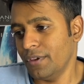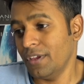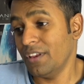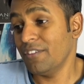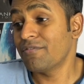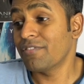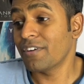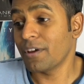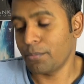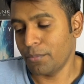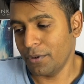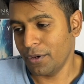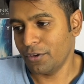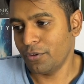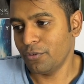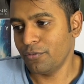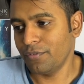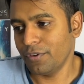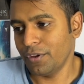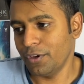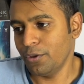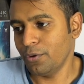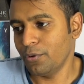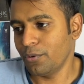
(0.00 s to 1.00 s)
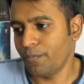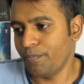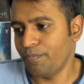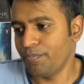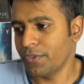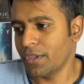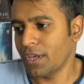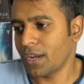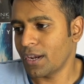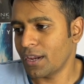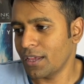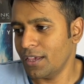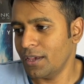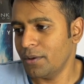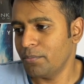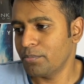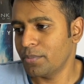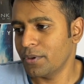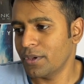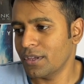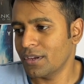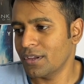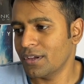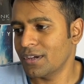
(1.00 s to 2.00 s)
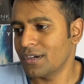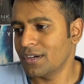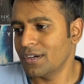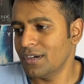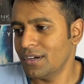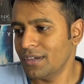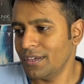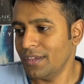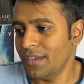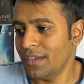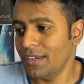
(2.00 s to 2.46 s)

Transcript: இன்ஃபர்மேட்டிவ் வீடியோ நிறைய பேருக்கு